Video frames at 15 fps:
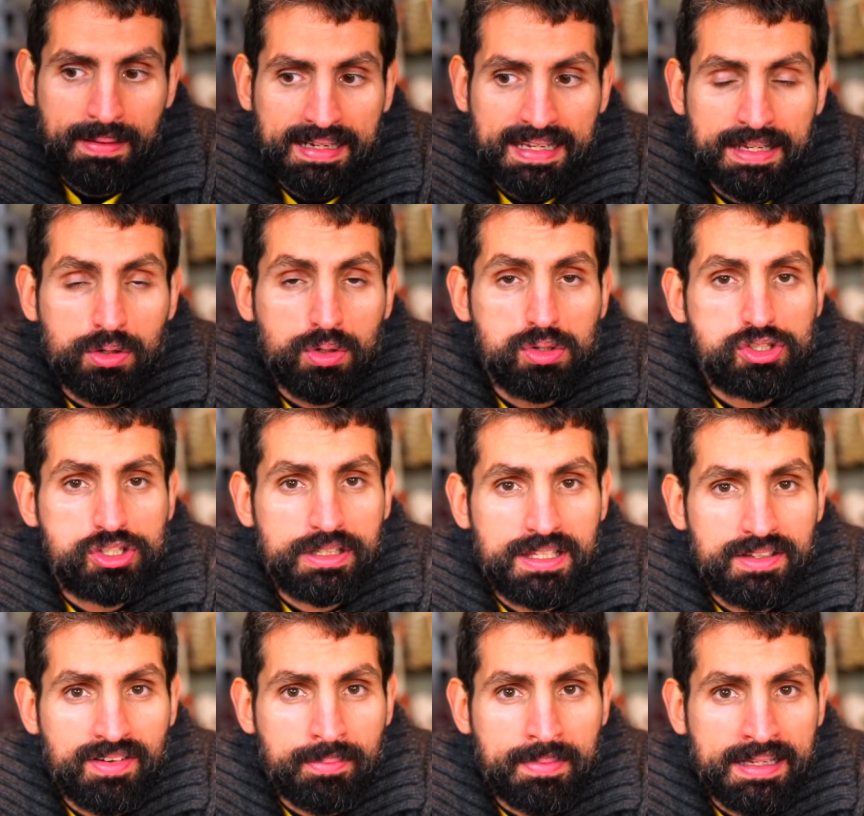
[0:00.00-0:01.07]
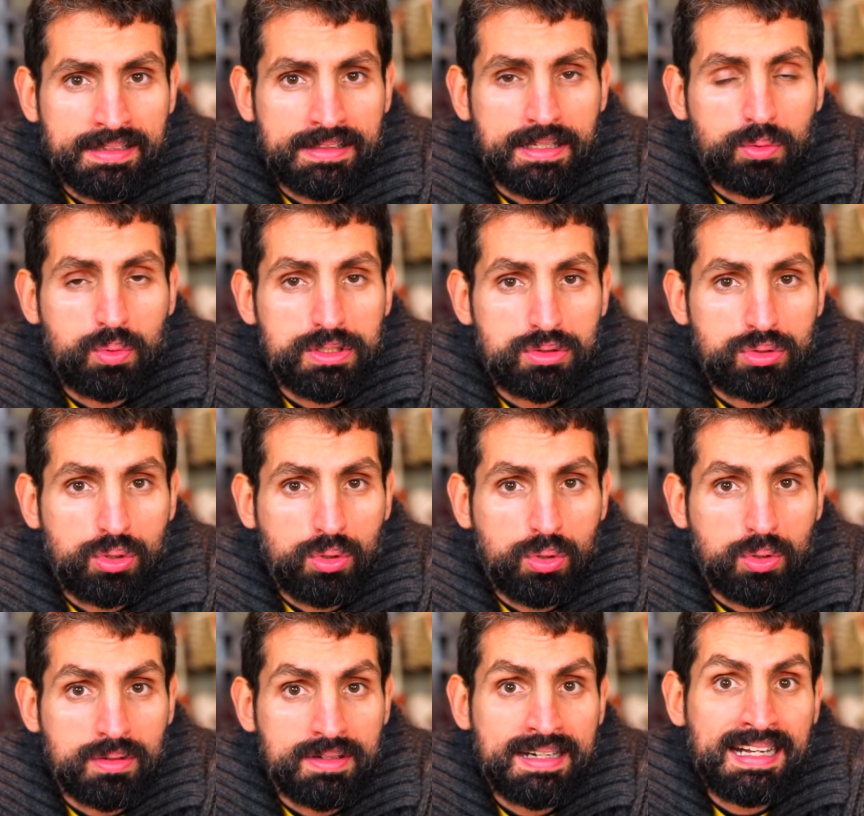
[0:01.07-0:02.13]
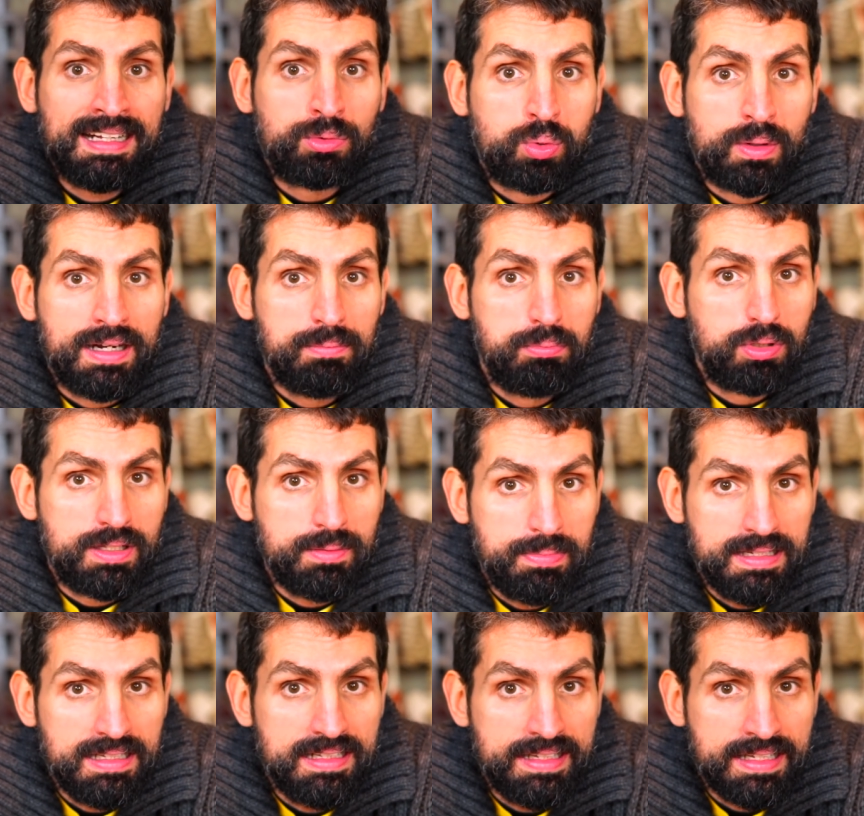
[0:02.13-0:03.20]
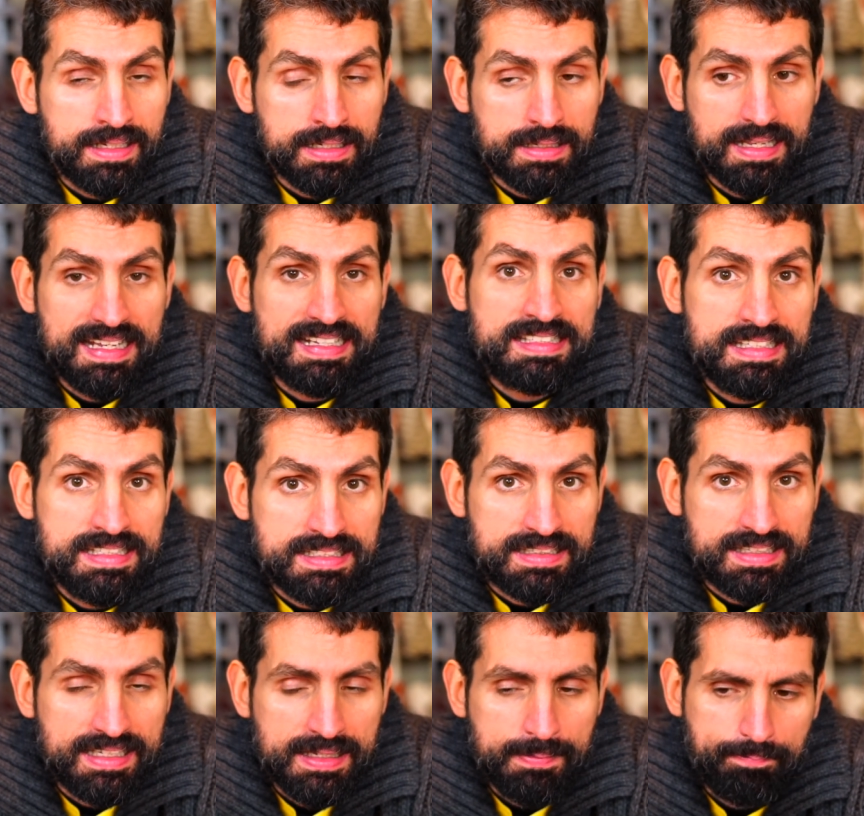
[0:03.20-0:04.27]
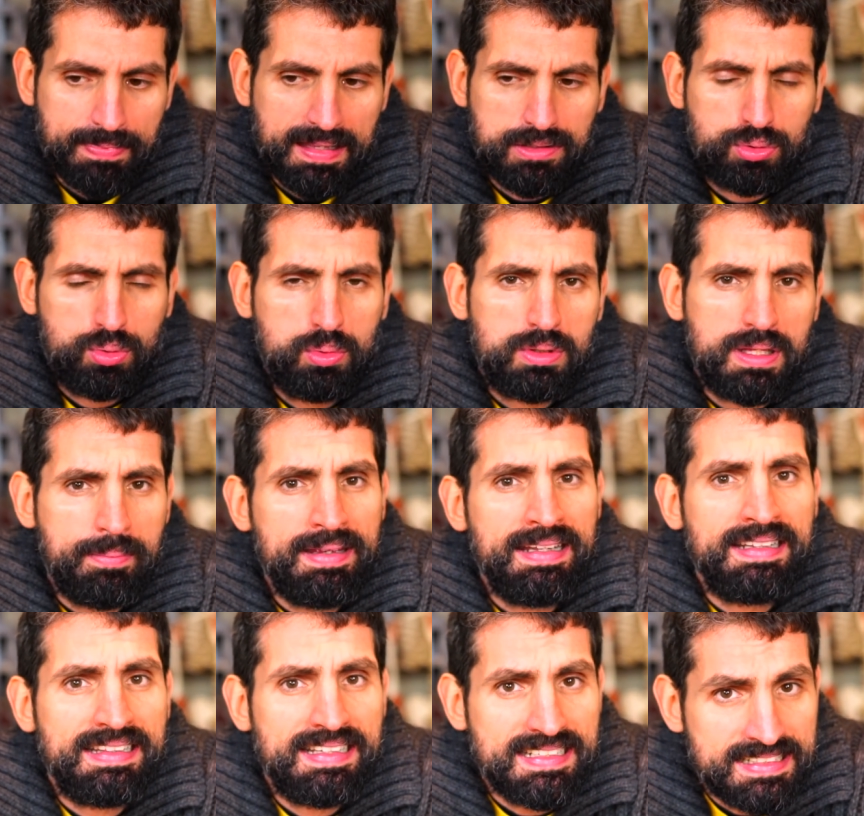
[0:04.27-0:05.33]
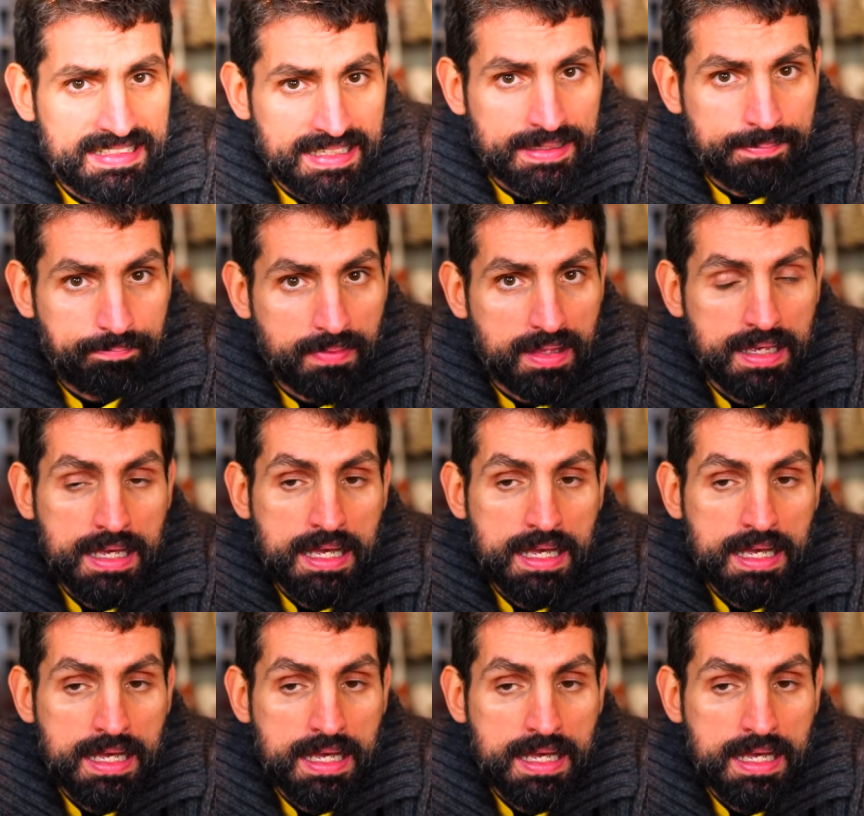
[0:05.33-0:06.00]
perché oggettivamente questo natural bodybuilding esiste assolutamente sì,